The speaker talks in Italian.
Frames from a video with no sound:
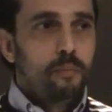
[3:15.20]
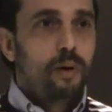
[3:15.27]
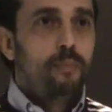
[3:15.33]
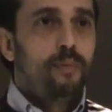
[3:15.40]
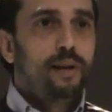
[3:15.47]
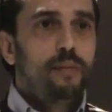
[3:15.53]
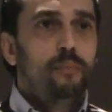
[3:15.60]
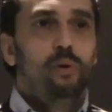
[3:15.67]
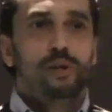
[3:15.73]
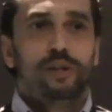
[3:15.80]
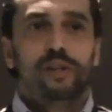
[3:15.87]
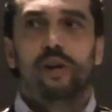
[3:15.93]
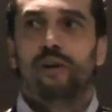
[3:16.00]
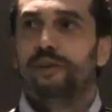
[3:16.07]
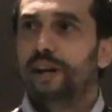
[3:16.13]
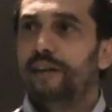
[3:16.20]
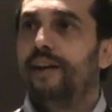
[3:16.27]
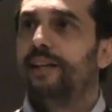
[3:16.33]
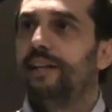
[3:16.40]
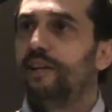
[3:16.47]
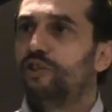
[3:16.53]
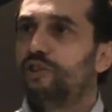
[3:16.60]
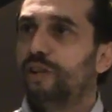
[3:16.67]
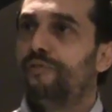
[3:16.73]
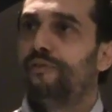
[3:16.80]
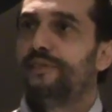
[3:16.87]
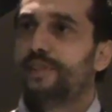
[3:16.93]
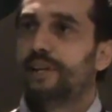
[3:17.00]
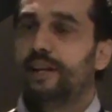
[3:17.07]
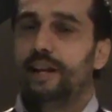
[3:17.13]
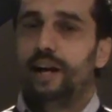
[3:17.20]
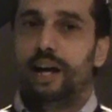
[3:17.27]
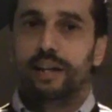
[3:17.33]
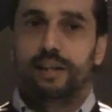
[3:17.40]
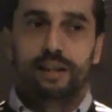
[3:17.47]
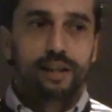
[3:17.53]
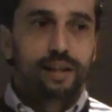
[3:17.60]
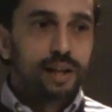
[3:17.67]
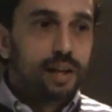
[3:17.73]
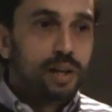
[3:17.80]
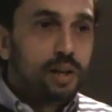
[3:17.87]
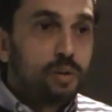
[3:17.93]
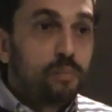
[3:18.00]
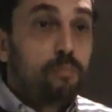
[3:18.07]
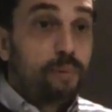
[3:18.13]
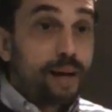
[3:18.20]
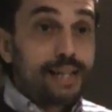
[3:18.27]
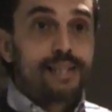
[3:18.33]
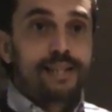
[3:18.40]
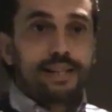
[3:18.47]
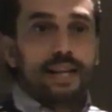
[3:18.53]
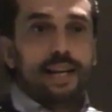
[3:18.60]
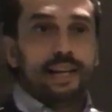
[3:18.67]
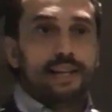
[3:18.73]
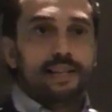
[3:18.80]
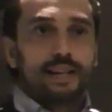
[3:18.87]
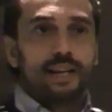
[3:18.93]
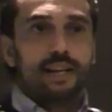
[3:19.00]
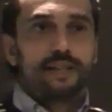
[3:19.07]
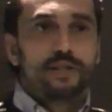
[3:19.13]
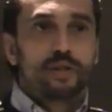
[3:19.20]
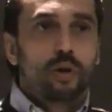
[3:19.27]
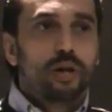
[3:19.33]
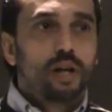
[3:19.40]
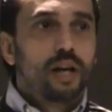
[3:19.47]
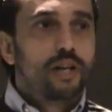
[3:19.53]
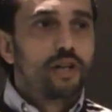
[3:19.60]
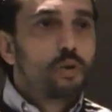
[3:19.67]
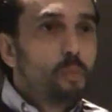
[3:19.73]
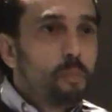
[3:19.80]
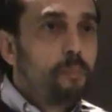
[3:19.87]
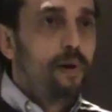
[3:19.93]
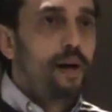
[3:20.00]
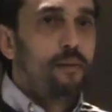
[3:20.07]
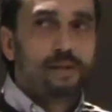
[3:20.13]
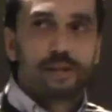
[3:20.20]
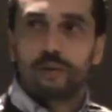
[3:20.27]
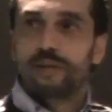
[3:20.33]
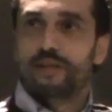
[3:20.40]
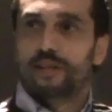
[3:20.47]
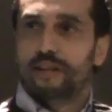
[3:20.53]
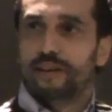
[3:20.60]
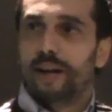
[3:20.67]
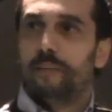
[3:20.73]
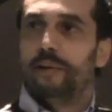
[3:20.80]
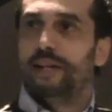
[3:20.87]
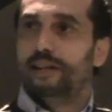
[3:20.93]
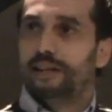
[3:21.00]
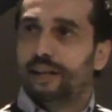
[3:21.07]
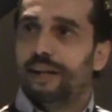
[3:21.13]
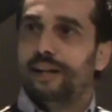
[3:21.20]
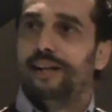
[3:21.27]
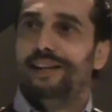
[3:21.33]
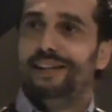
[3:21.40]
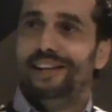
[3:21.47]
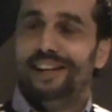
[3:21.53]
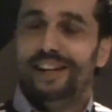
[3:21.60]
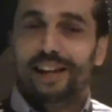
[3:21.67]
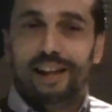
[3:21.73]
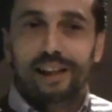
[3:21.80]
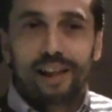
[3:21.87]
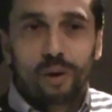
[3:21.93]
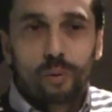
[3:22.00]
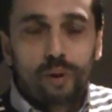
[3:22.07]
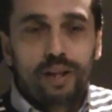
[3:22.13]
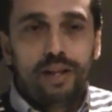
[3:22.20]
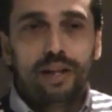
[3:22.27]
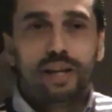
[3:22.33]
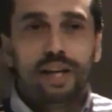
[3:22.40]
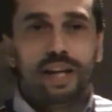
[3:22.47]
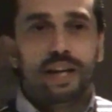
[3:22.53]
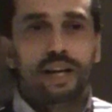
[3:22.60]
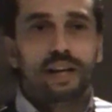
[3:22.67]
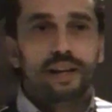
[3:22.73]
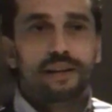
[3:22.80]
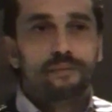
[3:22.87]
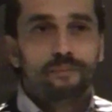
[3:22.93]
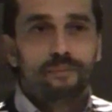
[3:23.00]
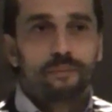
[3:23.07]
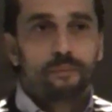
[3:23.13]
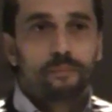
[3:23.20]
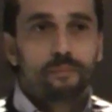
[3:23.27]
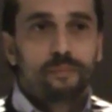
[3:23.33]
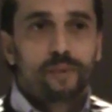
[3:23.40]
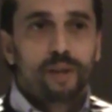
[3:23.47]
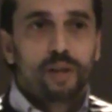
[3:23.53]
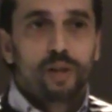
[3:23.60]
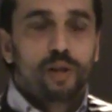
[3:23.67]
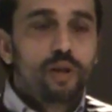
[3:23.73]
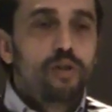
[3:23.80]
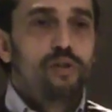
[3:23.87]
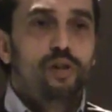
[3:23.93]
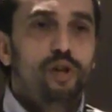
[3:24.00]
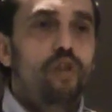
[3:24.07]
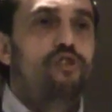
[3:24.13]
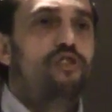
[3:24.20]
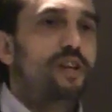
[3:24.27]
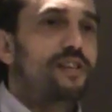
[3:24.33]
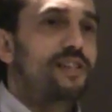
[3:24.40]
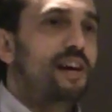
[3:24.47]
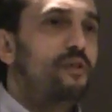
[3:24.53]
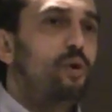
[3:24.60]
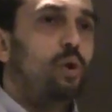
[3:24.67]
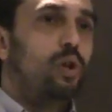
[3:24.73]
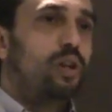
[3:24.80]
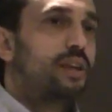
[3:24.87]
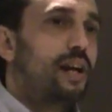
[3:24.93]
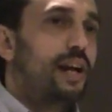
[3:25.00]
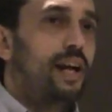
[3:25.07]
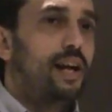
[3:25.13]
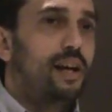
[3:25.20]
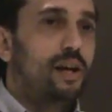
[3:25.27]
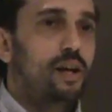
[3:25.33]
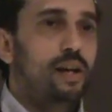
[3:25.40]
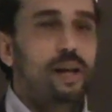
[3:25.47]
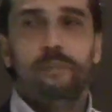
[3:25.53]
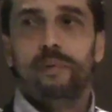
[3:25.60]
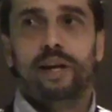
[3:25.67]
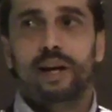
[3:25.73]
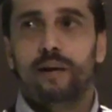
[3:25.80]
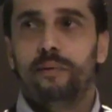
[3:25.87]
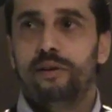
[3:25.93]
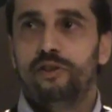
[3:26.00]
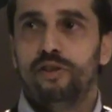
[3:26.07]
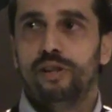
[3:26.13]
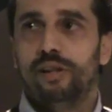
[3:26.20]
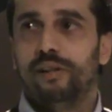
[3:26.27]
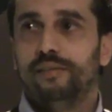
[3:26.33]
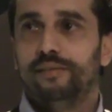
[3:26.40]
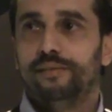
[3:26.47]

Fabele Boni ti trovi davanti a chef stellati. Passi delle selezioni, la dici, è veramente... Quindi io già stavo oltre le mie capacità.